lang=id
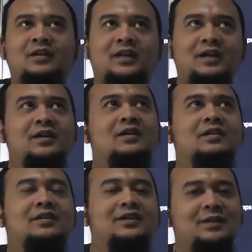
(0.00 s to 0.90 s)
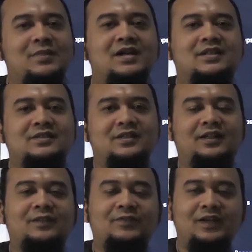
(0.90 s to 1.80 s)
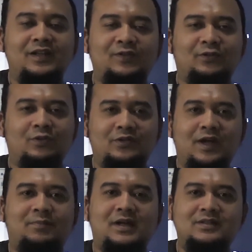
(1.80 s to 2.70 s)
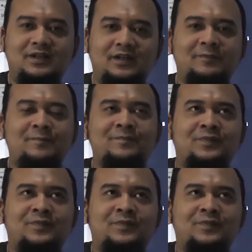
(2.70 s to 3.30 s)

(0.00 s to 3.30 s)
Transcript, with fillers: Oke, kita bahas aja TV ini fiturnya apa aja.